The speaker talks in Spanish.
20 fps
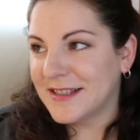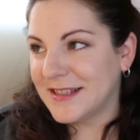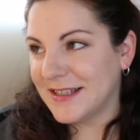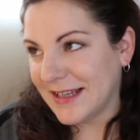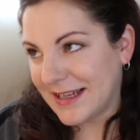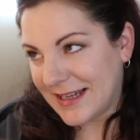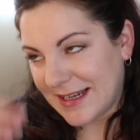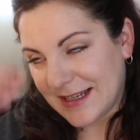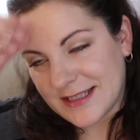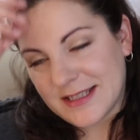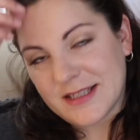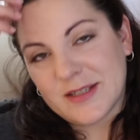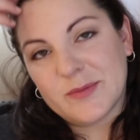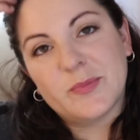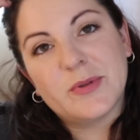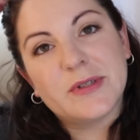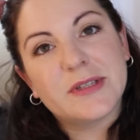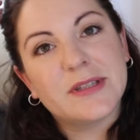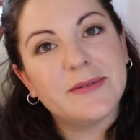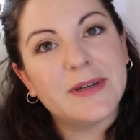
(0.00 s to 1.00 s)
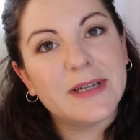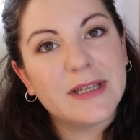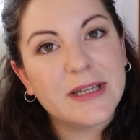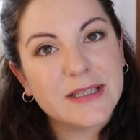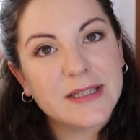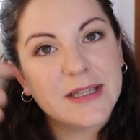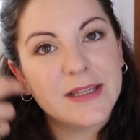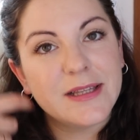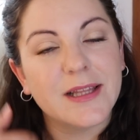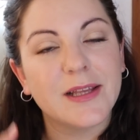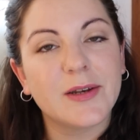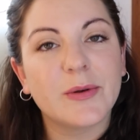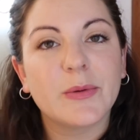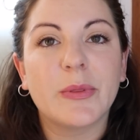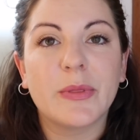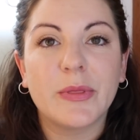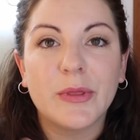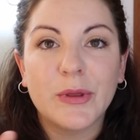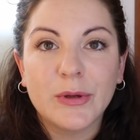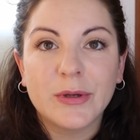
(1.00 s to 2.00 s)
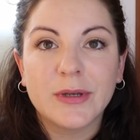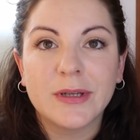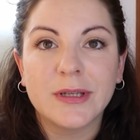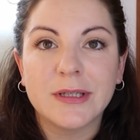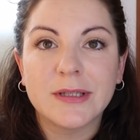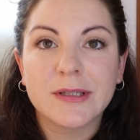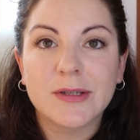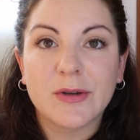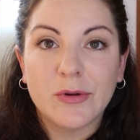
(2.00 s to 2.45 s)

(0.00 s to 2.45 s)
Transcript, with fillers: Chicas, después de varias interrupciones